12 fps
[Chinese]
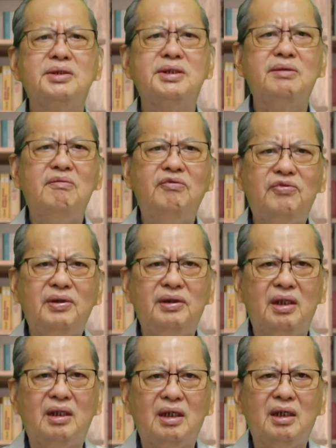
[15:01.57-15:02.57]
的身
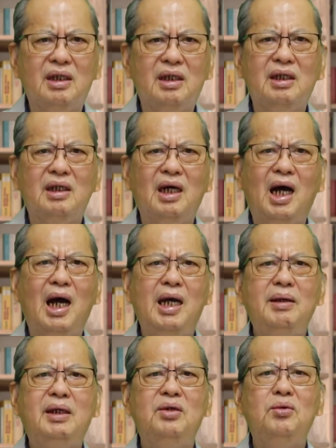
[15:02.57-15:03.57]
份，
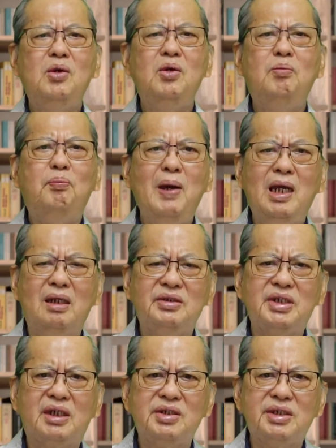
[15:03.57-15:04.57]
还预备
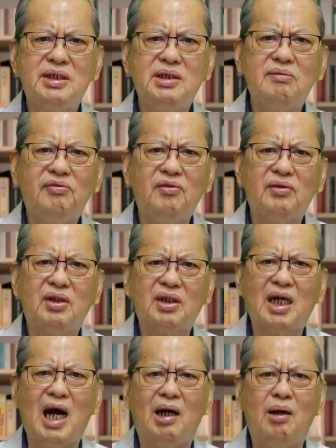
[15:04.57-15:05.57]
了这个侍奉的
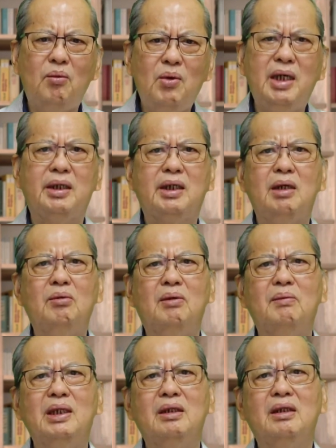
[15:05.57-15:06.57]
岗位给
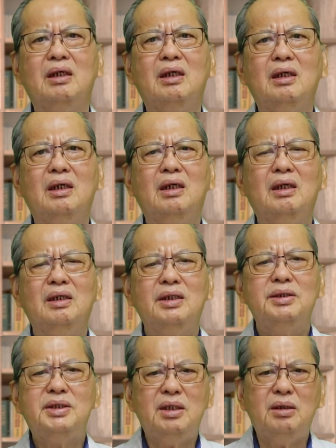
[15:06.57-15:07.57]
我们，
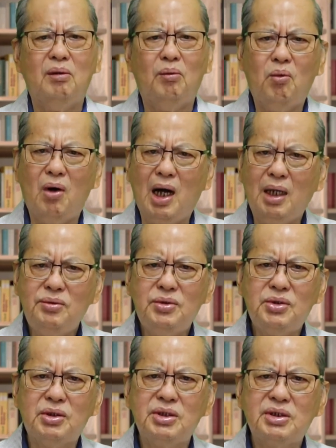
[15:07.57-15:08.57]
这
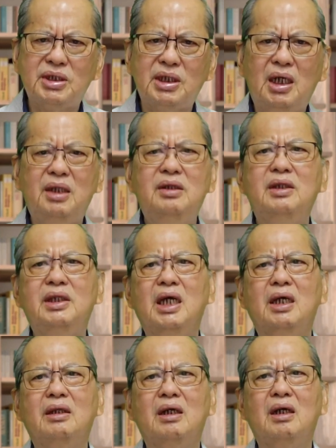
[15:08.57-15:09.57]
完全是恩
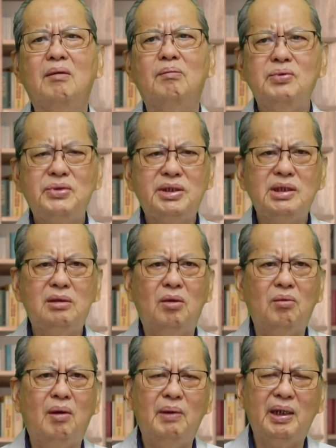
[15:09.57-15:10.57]
典，不
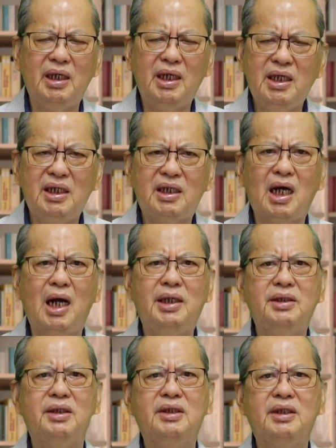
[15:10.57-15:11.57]
是我们应
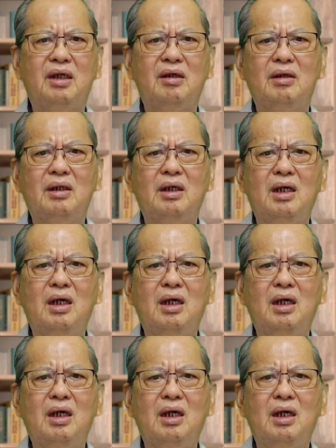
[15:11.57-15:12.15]
该得到。